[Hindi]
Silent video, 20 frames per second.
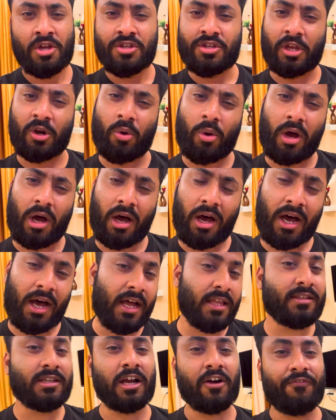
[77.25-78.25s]
चलो
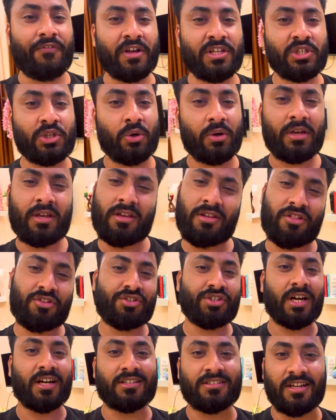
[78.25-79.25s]
आज का फन जो है
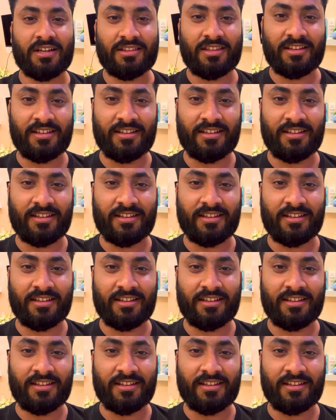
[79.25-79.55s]
स्टार्ट करते